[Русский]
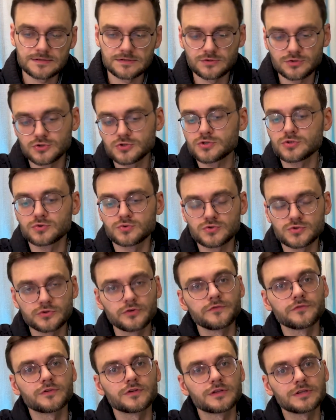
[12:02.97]
То, что
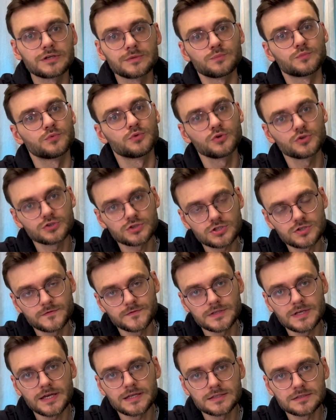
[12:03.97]
условно ты можешь
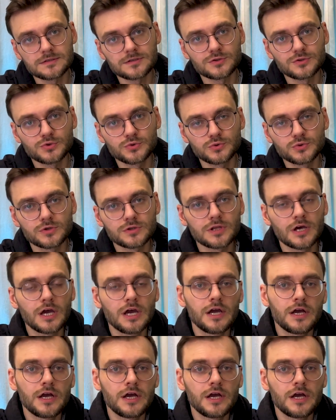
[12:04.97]
взять этот код